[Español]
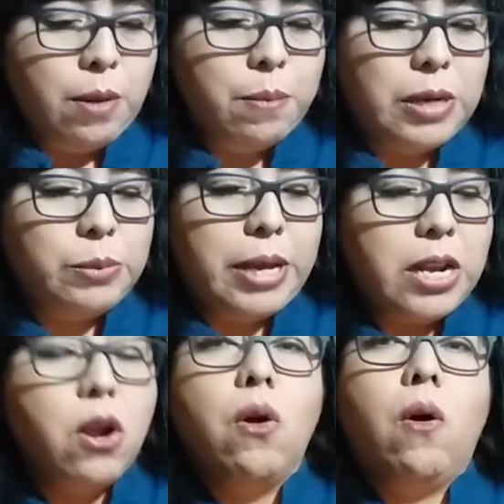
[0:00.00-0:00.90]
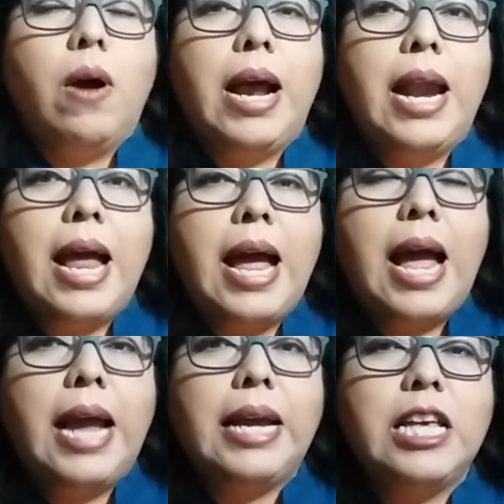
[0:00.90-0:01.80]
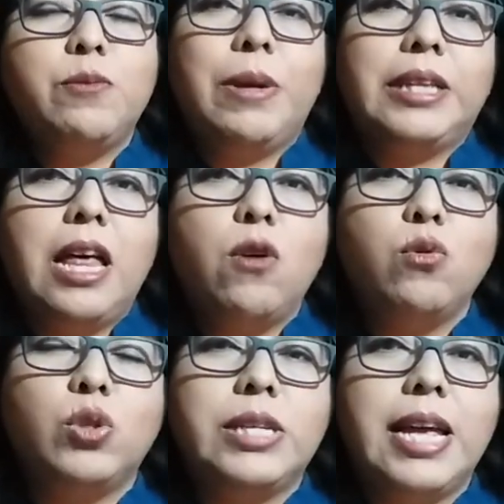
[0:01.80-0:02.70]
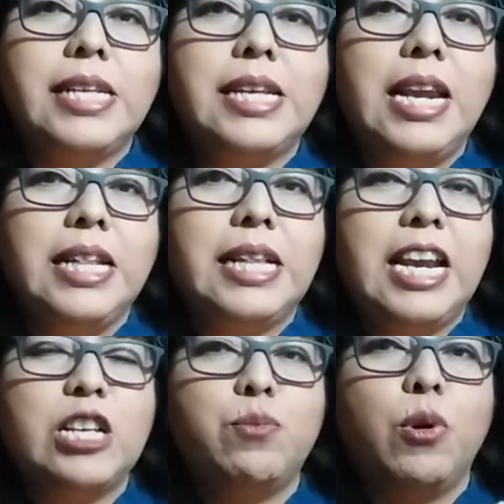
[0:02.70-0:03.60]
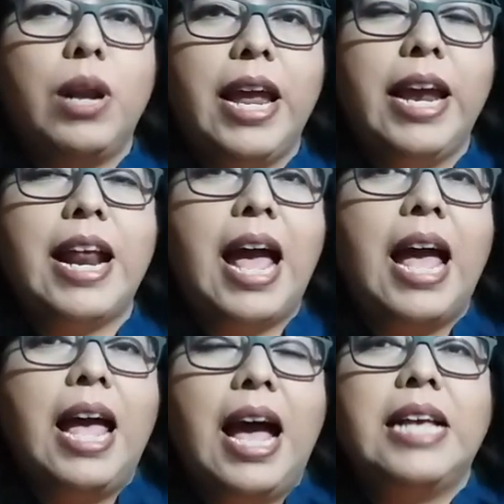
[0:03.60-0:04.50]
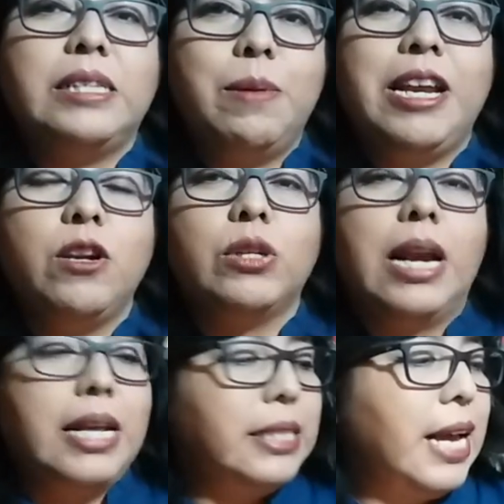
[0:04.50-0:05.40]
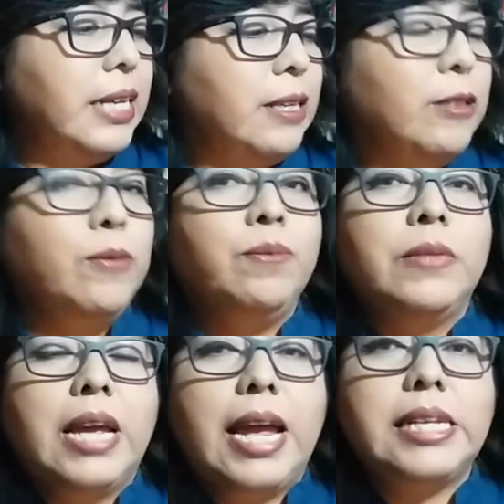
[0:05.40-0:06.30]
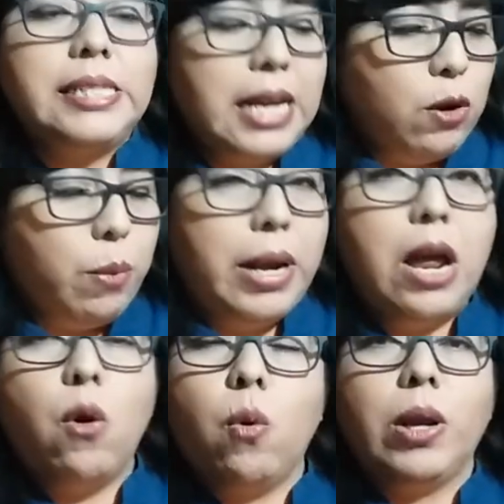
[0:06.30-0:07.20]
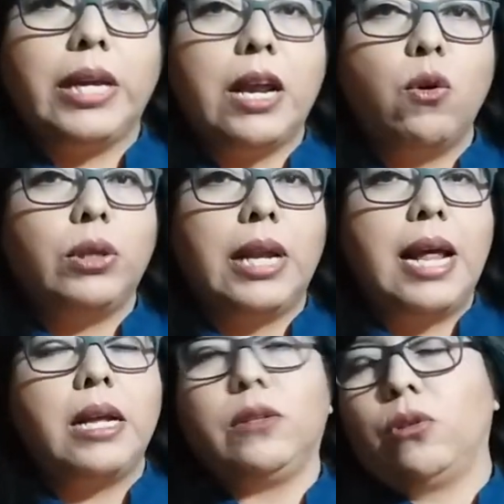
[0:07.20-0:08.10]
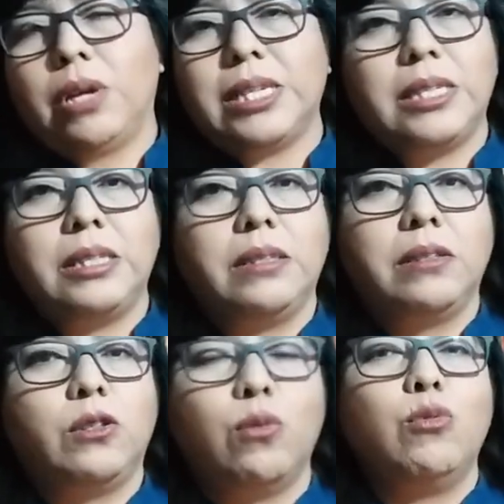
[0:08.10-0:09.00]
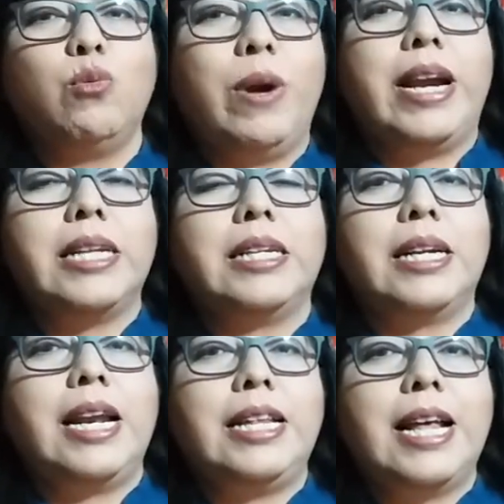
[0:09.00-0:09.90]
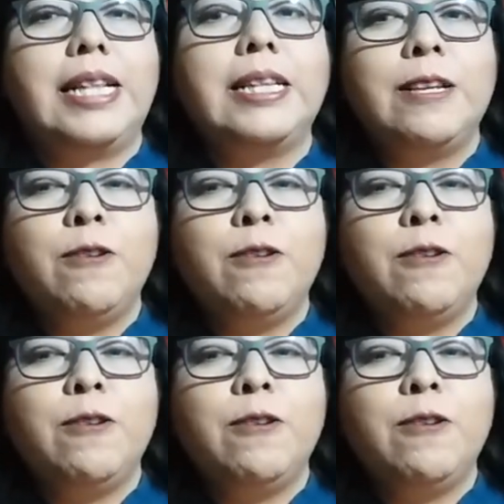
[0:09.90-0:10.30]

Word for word: Pues bien, ojalá haya despertado en ustedes el interés por leer a, a Severino Salazar. Esta novela o cualquier otra, todas son muy buenas en realidad.